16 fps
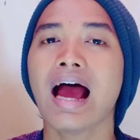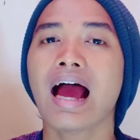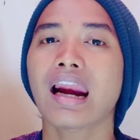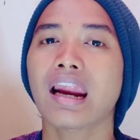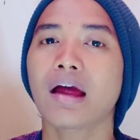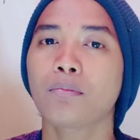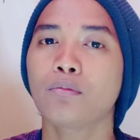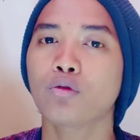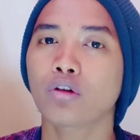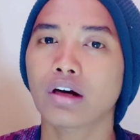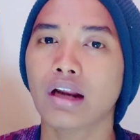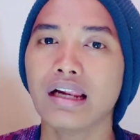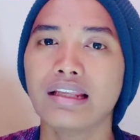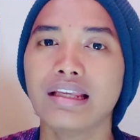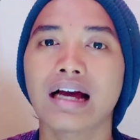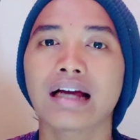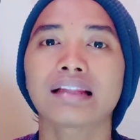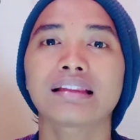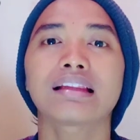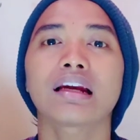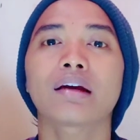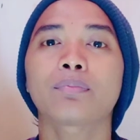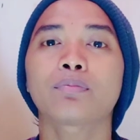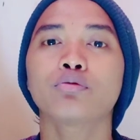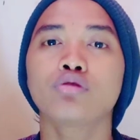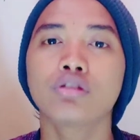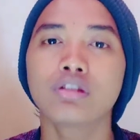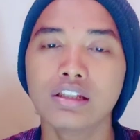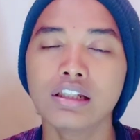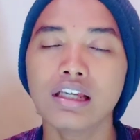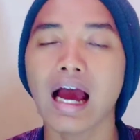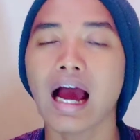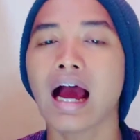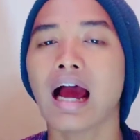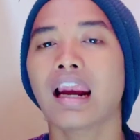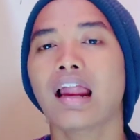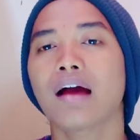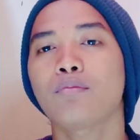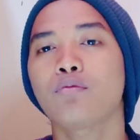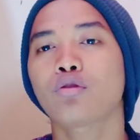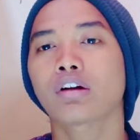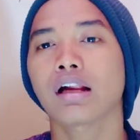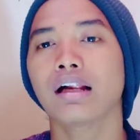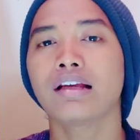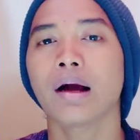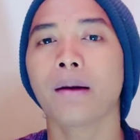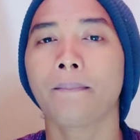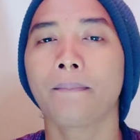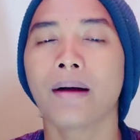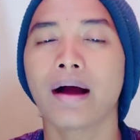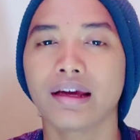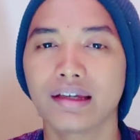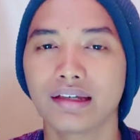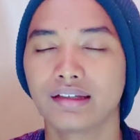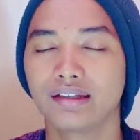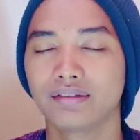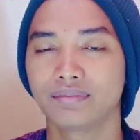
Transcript: akhlak moral yang terpuji, akhlak moral yang baik.